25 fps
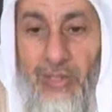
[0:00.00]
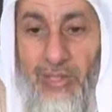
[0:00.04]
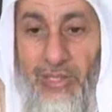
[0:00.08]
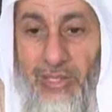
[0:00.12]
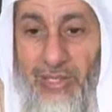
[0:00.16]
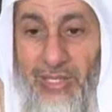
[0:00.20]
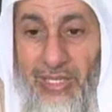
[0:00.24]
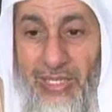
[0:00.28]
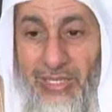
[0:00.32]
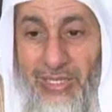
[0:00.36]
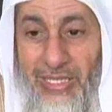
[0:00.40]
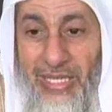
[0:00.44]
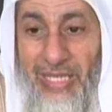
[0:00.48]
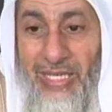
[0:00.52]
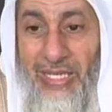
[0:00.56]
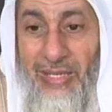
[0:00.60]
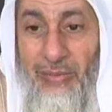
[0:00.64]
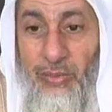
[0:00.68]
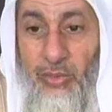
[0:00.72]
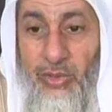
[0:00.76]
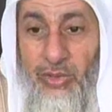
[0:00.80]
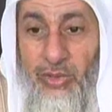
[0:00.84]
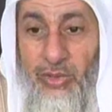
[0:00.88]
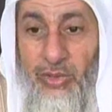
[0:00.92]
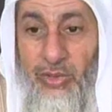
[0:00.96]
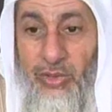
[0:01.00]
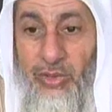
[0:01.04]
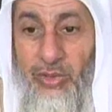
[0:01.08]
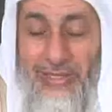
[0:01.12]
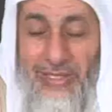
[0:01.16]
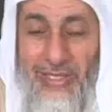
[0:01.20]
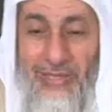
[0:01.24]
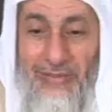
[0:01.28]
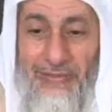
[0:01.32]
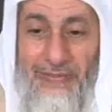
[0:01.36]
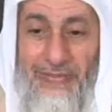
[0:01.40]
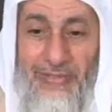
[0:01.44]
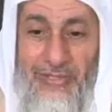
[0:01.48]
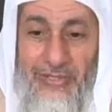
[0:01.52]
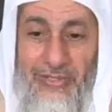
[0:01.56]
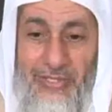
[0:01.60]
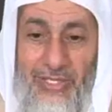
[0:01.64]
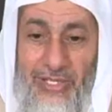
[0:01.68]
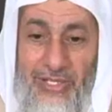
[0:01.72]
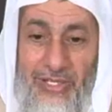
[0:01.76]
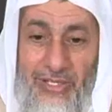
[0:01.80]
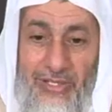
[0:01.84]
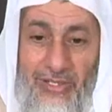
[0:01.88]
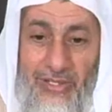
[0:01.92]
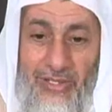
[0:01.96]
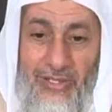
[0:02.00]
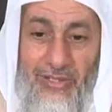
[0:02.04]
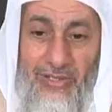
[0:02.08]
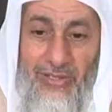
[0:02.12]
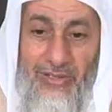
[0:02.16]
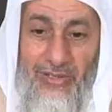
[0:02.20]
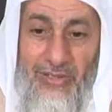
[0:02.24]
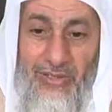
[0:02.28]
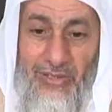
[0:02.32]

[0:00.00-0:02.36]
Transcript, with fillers: إذا كان متماديا في السرقة